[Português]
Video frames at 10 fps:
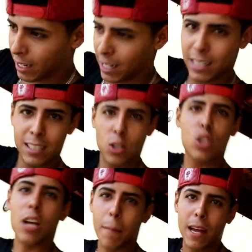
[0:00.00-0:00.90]
aquele
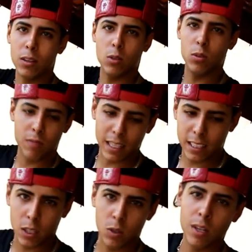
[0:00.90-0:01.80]
loteamento? Sim.
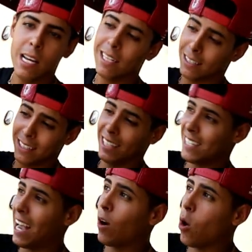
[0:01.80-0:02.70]
Vazio? Se a gente tem que
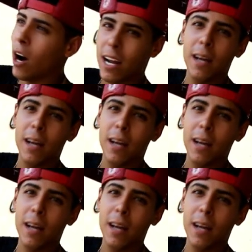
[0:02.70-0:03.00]
sair ah, é agora,